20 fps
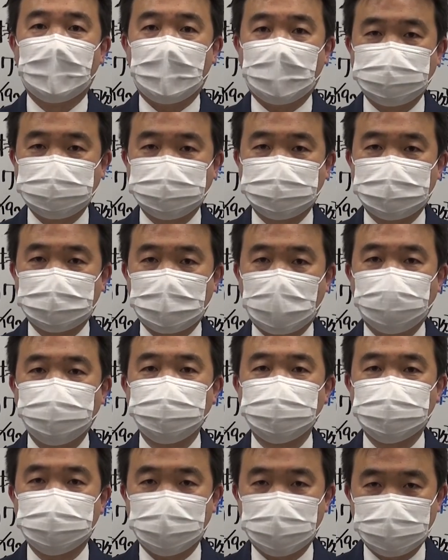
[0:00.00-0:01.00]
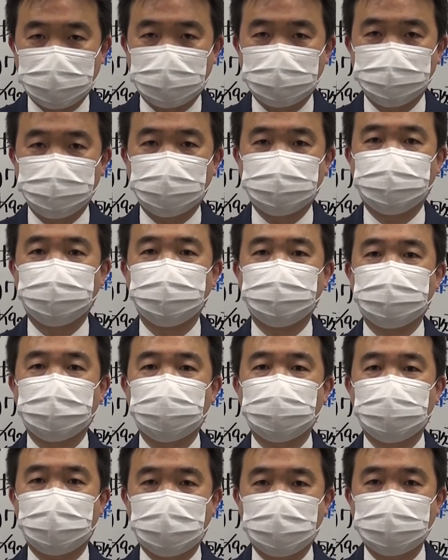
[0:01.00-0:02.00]
あるかもしれない、まあ、その
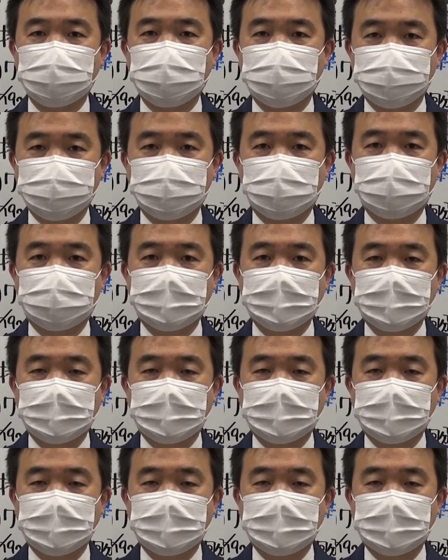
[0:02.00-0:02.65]
警戒感は